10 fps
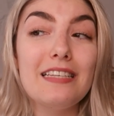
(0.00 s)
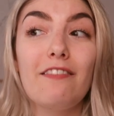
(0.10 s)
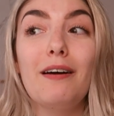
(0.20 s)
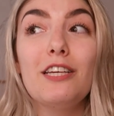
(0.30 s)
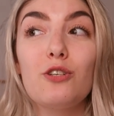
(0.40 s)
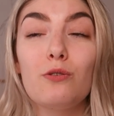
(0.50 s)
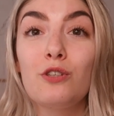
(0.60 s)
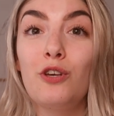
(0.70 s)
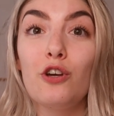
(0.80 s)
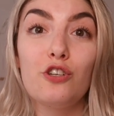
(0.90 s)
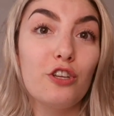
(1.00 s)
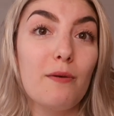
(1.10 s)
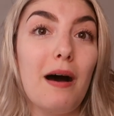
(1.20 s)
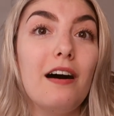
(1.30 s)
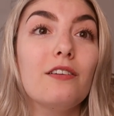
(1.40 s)
C'est vraiment des choses que je
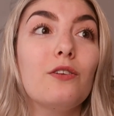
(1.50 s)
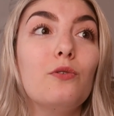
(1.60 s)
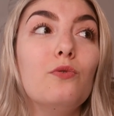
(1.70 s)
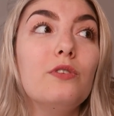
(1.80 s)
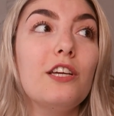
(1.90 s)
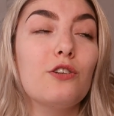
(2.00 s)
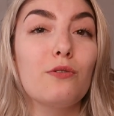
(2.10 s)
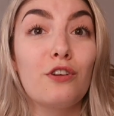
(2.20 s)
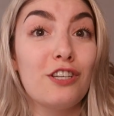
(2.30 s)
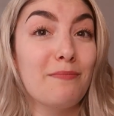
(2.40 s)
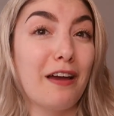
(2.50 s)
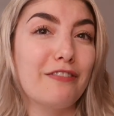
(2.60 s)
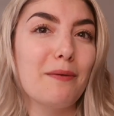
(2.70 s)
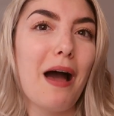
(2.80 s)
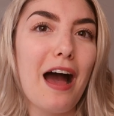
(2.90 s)
demande ou des choses que j'aimerais
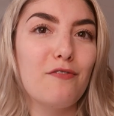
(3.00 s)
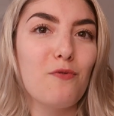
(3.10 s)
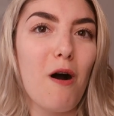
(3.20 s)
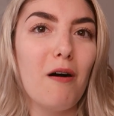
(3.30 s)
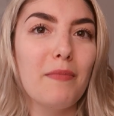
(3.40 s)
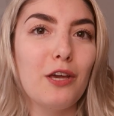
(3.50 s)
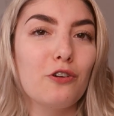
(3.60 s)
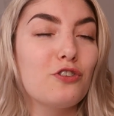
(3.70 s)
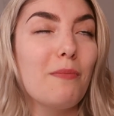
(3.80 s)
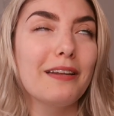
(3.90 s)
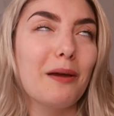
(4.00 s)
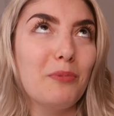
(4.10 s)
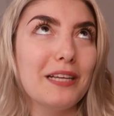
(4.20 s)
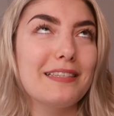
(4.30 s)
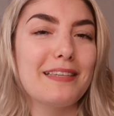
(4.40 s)
vraiment avoir mais que je demanderai
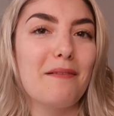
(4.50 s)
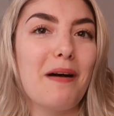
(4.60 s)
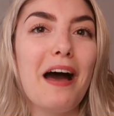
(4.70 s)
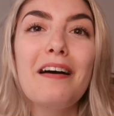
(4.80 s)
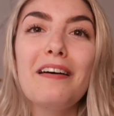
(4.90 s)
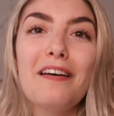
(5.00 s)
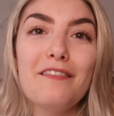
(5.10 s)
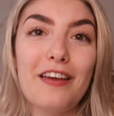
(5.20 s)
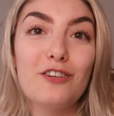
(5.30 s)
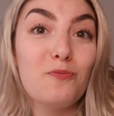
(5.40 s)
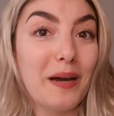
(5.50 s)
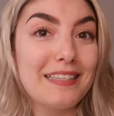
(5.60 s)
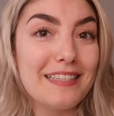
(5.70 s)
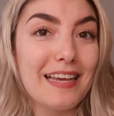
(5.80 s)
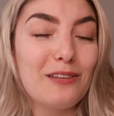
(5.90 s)
pas nécessairement. Fait que je vous
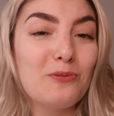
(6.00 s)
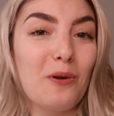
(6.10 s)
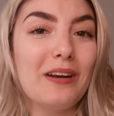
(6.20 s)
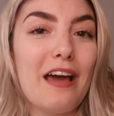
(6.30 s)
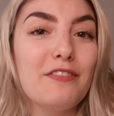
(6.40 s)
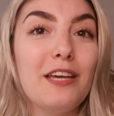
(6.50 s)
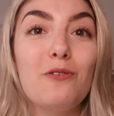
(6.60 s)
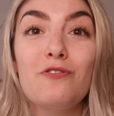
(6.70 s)
préciserai tout au long de la vidéo.